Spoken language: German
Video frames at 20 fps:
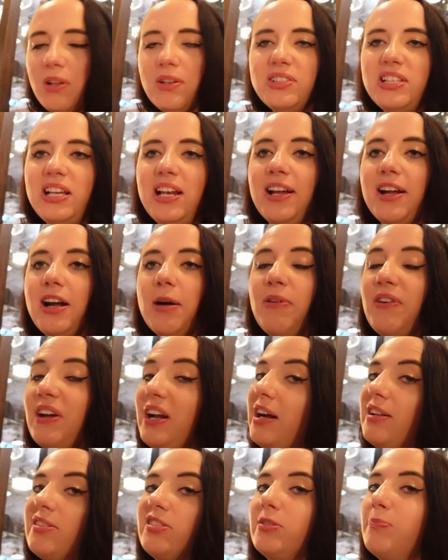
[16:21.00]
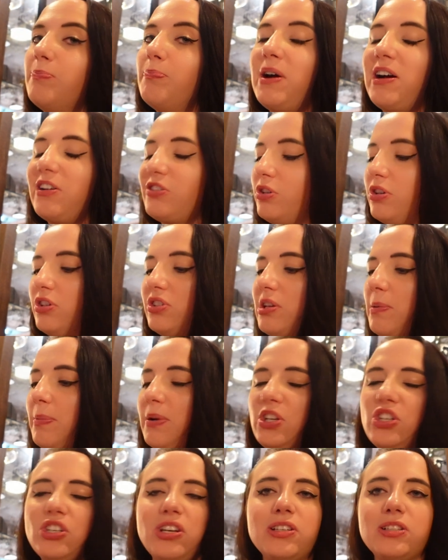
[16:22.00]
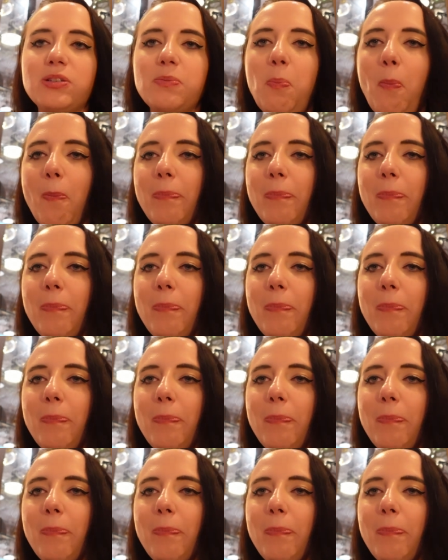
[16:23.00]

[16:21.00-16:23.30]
Sehr lecker, aber wer keinen Zimt mag, sollte es aber nicht essen.